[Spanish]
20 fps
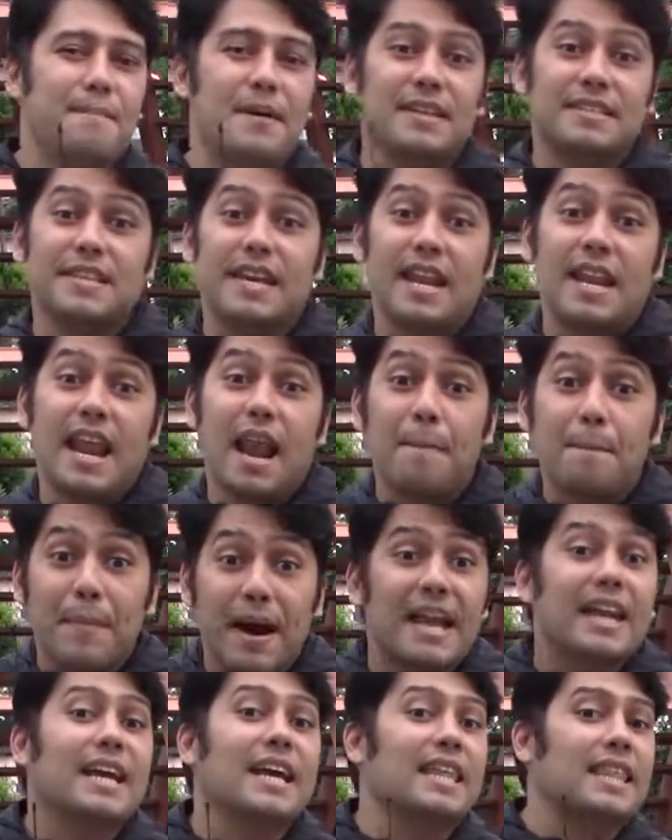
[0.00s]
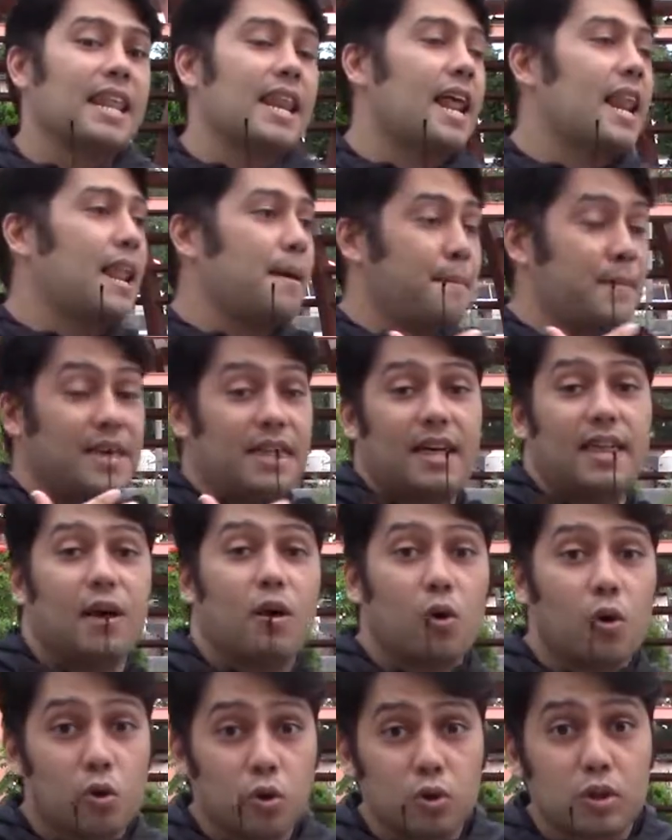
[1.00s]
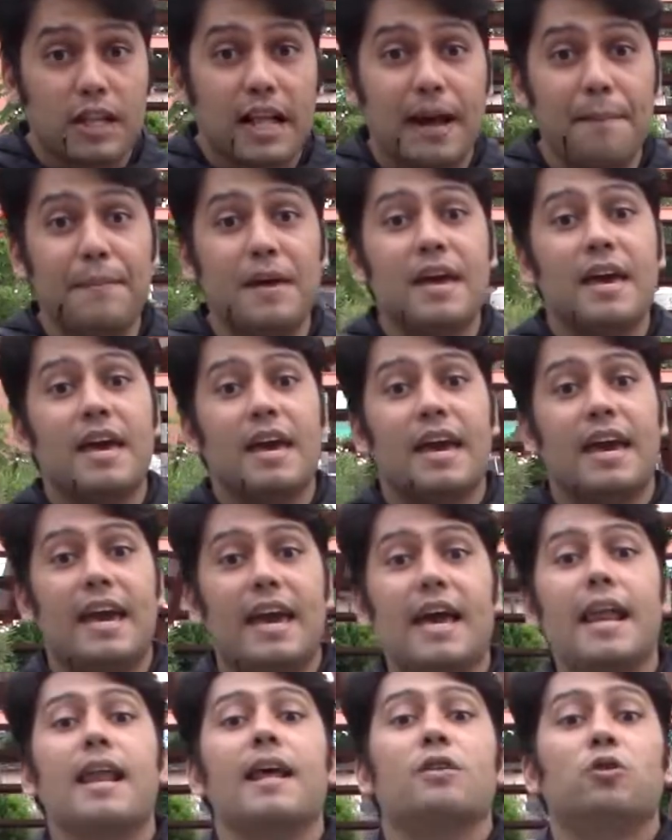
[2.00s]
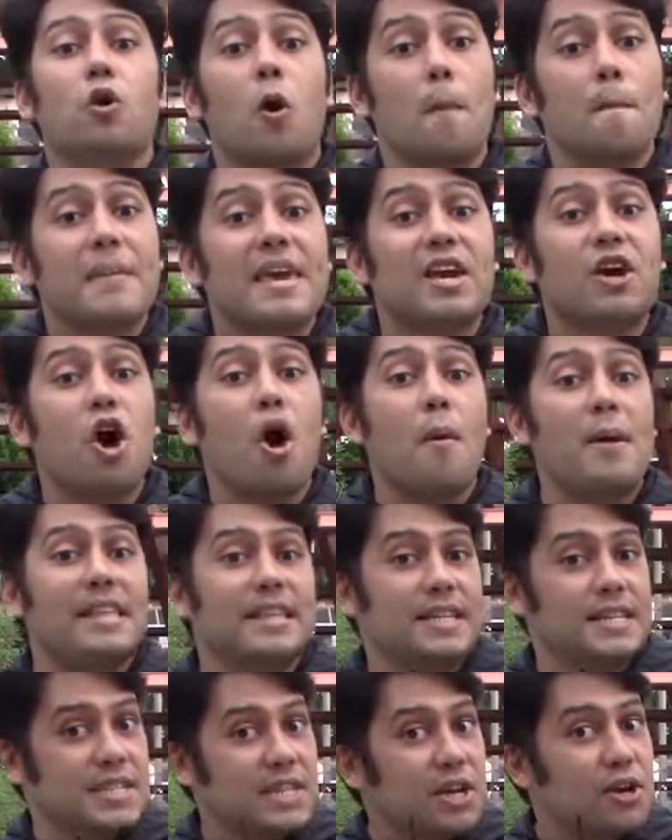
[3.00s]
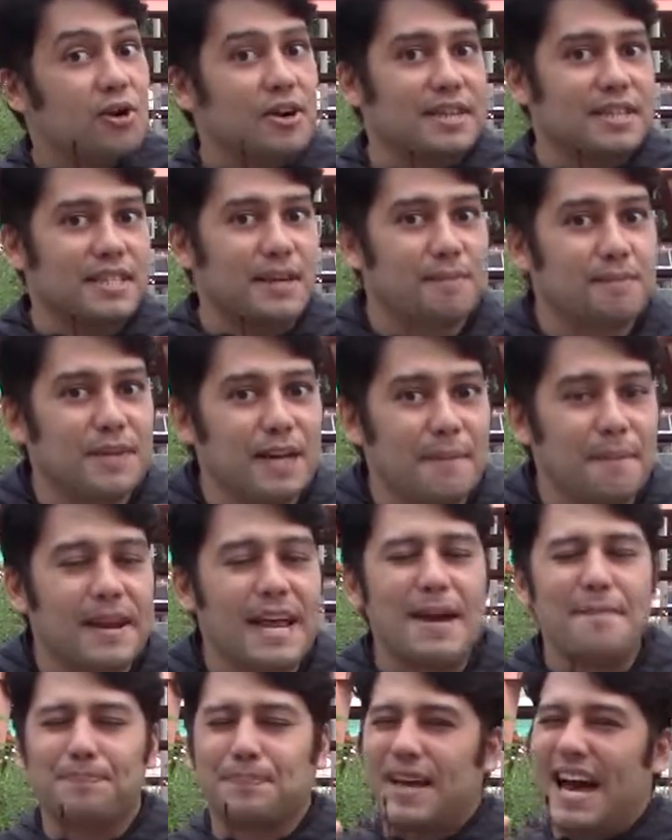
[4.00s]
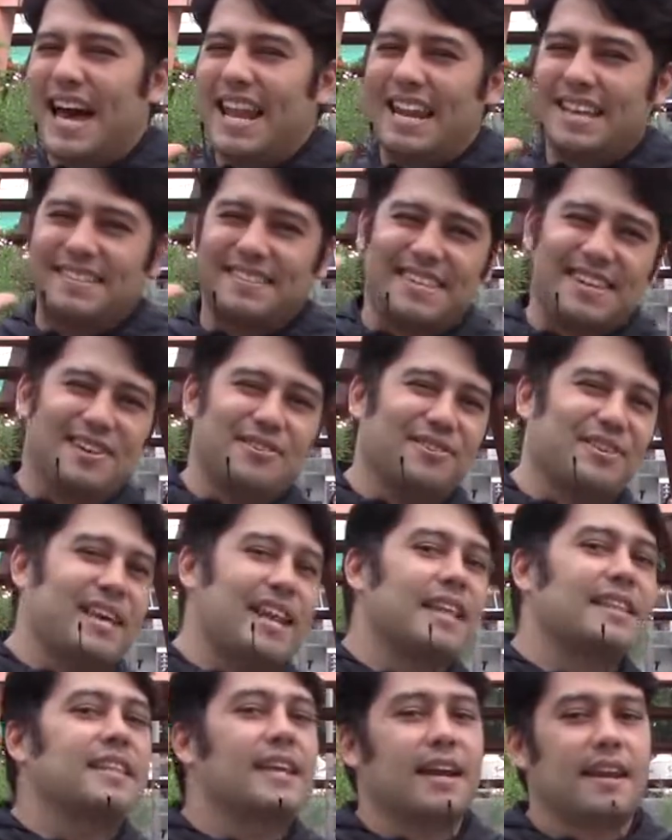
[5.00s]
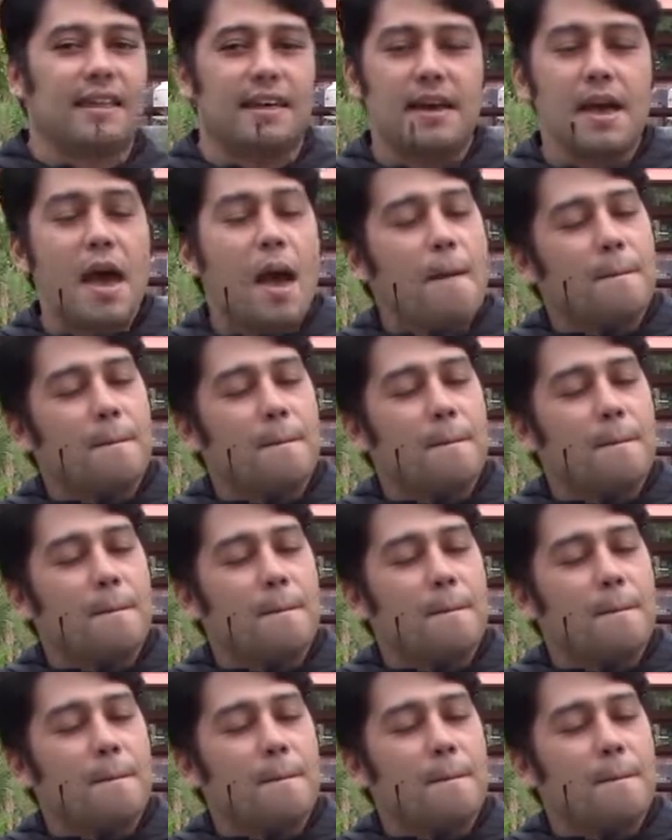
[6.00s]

va a ser en el Parque de la Alameda de jojutla el domingo 25 de septiembre a las 5 de la tarde.